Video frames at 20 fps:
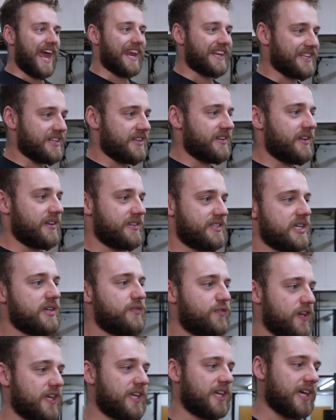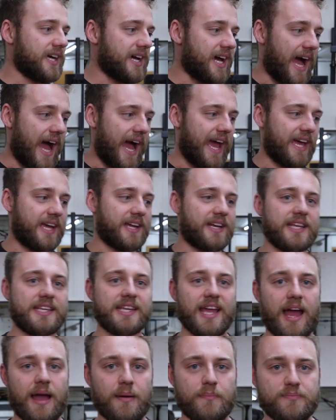Ketten, die wir hier
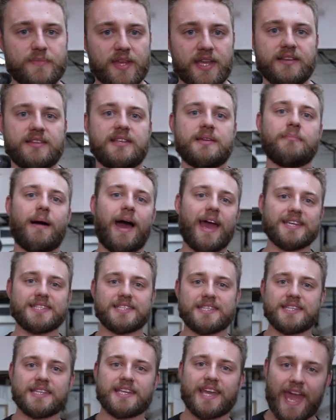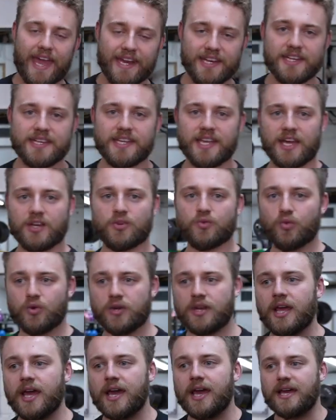eigentlich haben. Denn die meisten kennen ja
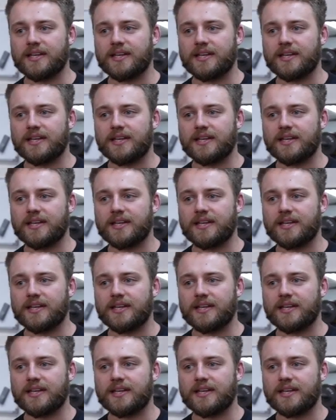nun